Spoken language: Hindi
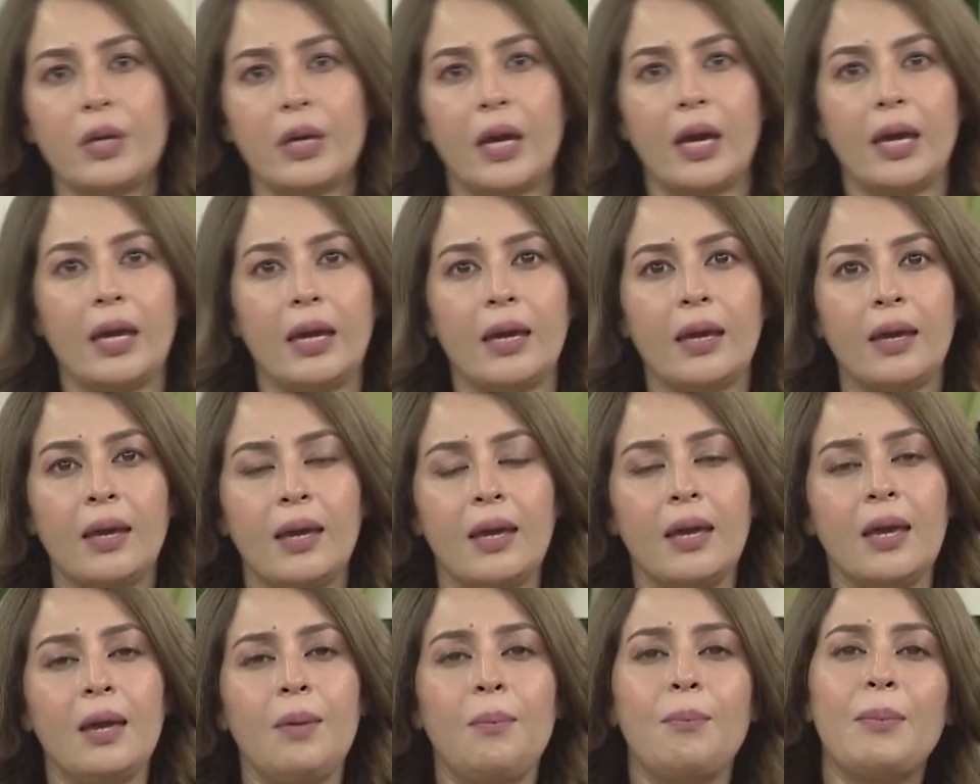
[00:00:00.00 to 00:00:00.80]
क्या हैं
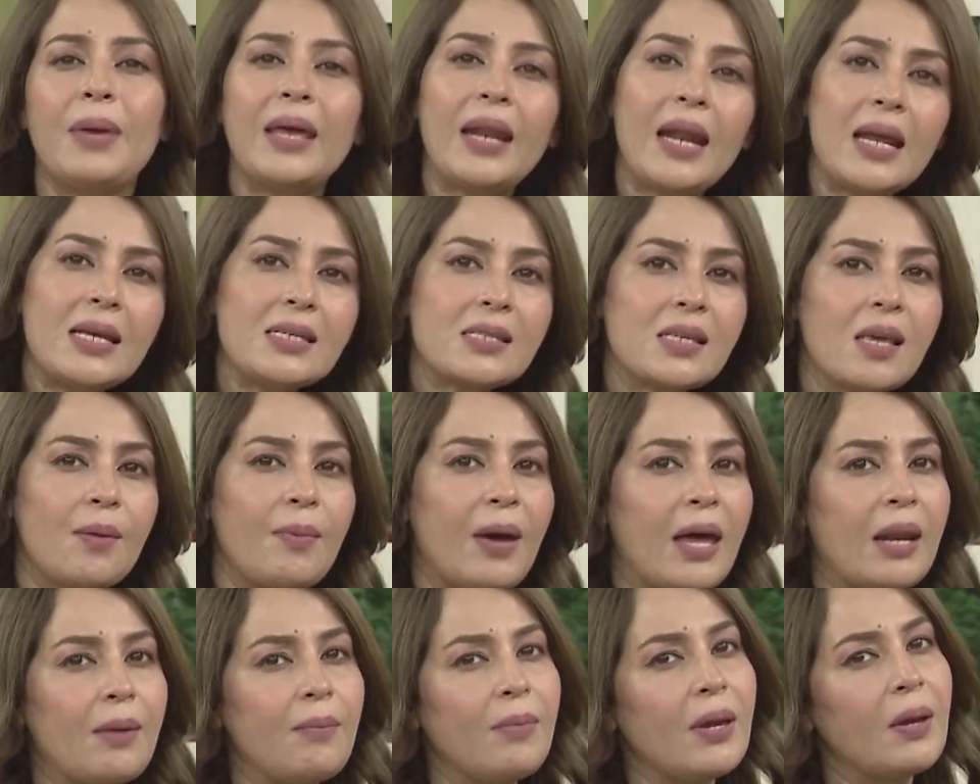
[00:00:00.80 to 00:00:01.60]
मेरा इसके
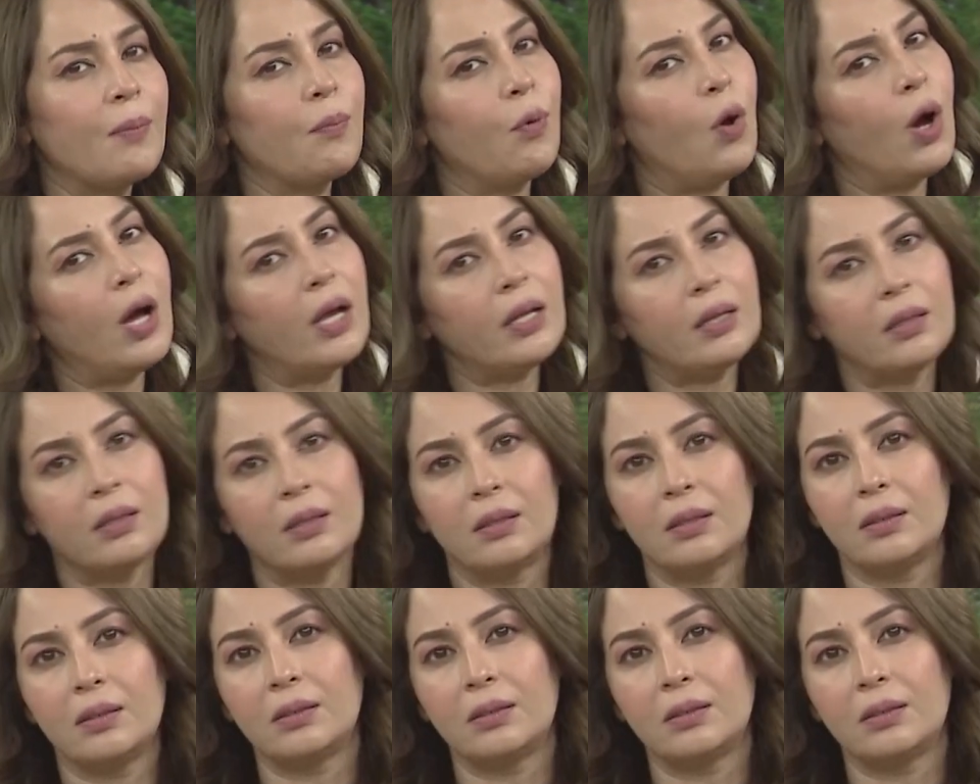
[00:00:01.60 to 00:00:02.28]
बारे में एक बहुत